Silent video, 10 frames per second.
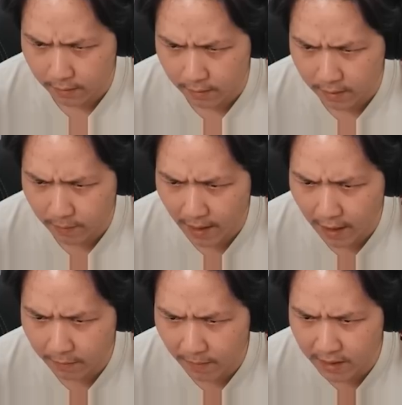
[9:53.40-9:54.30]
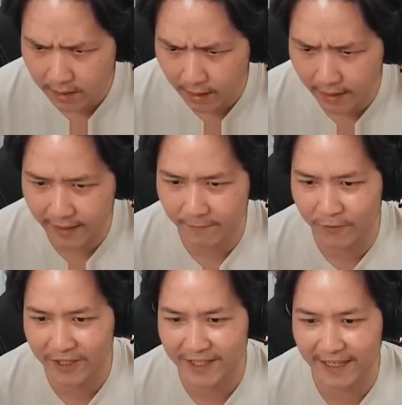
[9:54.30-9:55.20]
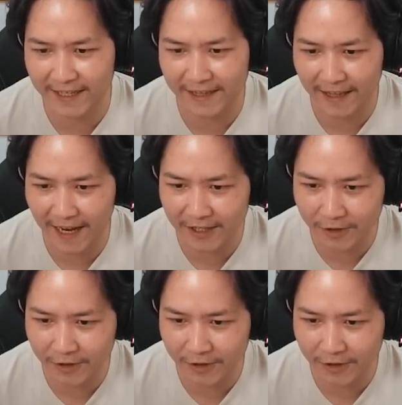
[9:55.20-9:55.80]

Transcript: semangat mas rek buset lanjut